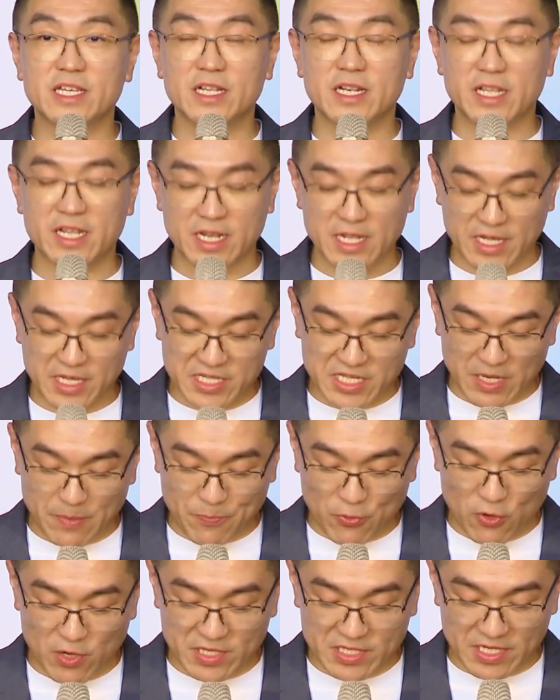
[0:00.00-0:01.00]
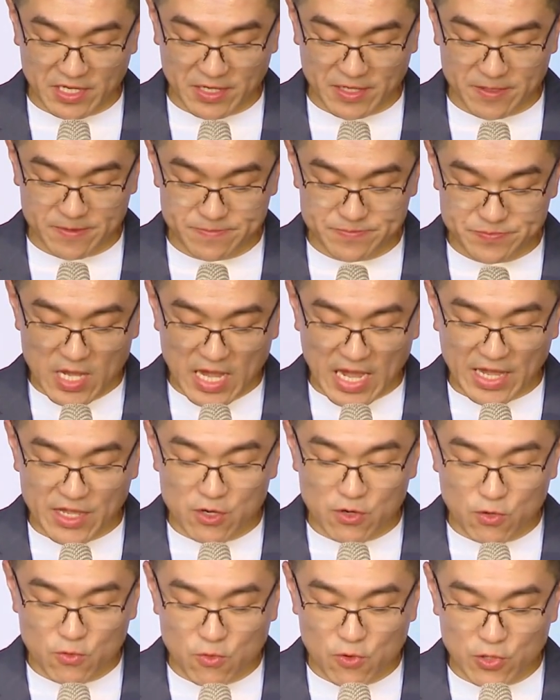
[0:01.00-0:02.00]
经历了一些波折，还
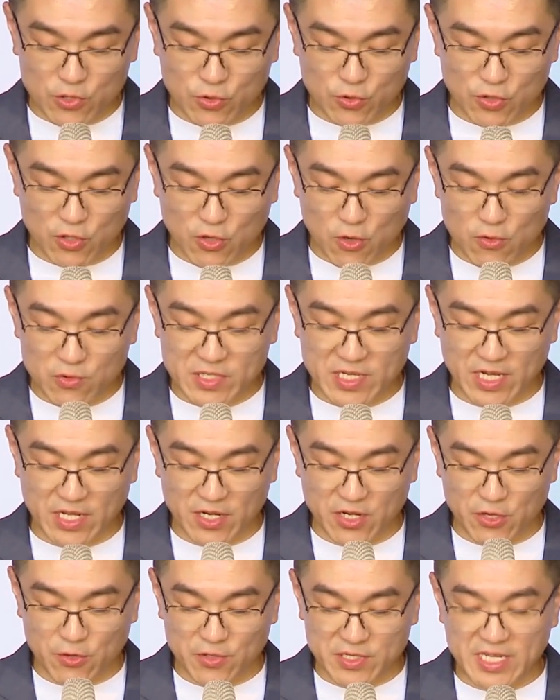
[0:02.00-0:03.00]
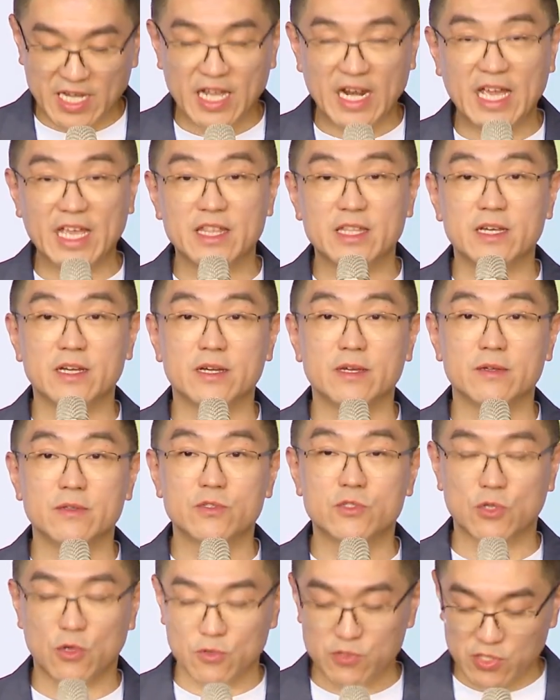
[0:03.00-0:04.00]
有过去工程留下来
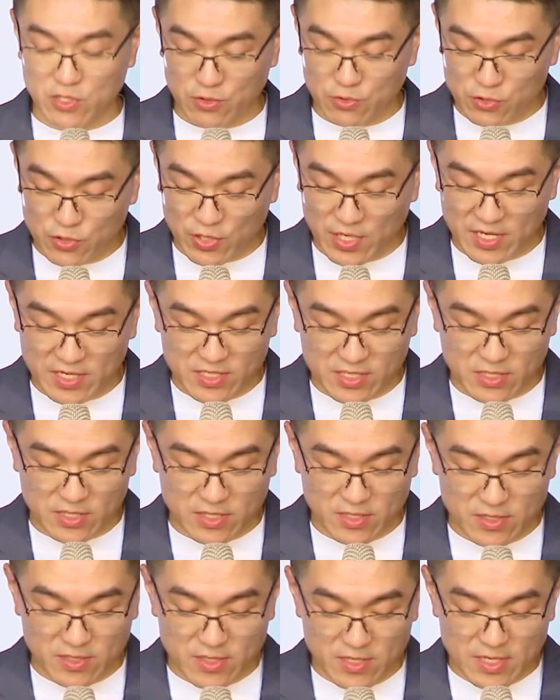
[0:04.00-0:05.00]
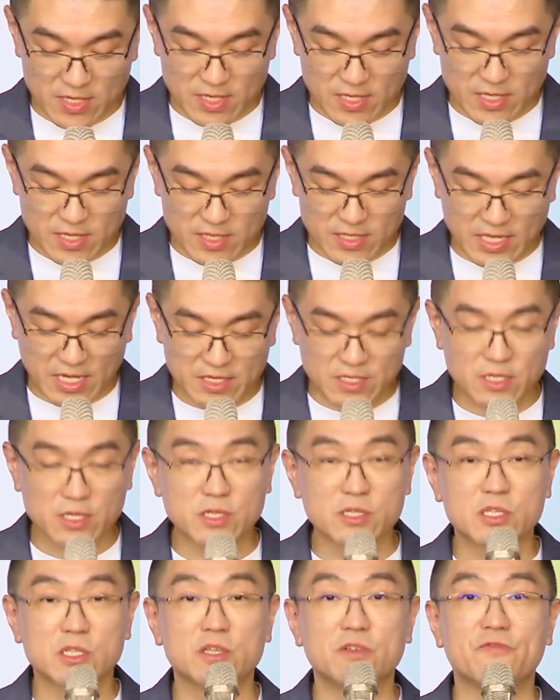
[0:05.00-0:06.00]
的种种缺失，但
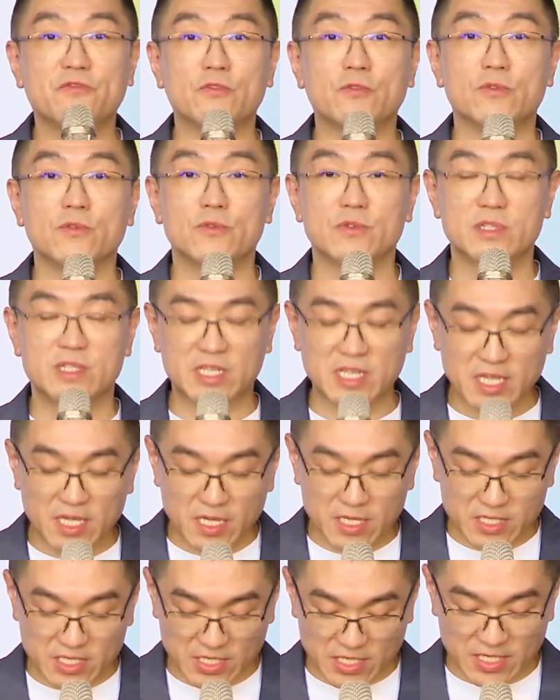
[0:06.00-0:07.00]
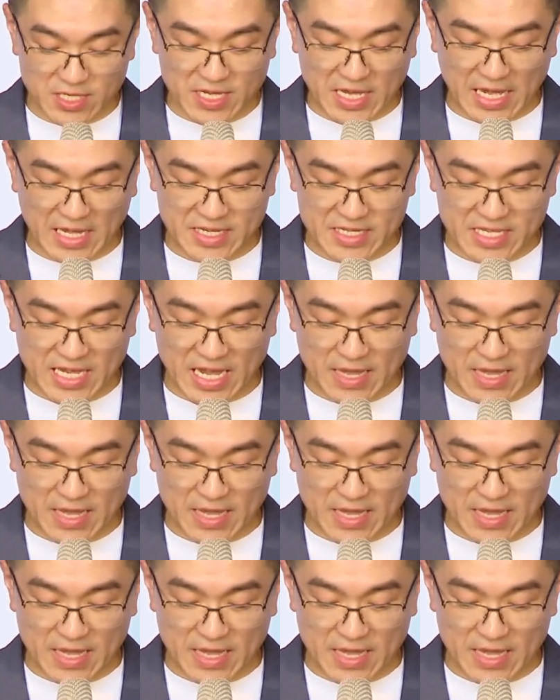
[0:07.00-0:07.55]
是市府积极改